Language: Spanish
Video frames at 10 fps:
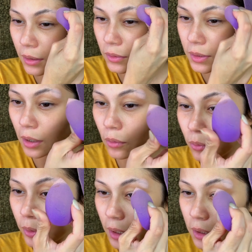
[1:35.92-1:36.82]
rosa
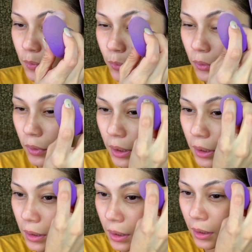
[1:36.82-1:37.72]
con una
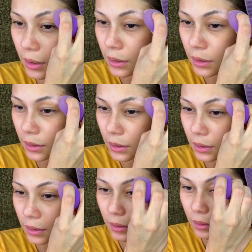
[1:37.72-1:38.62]
esponjita
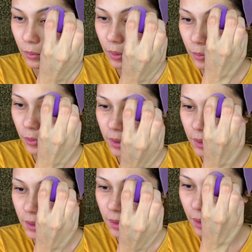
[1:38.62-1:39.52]
lo vamos a
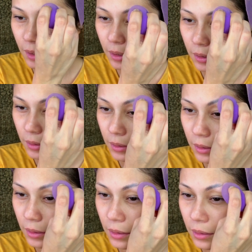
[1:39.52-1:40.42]
estar
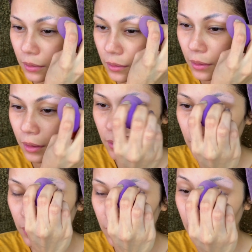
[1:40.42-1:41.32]

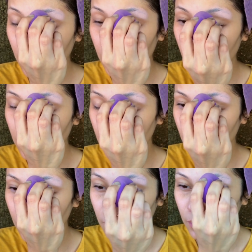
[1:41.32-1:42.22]
colocando en
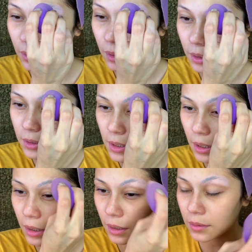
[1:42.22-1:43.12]
toda la
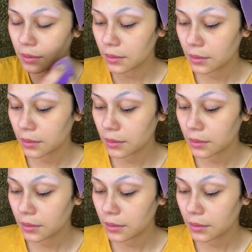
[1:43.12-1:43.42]
ceja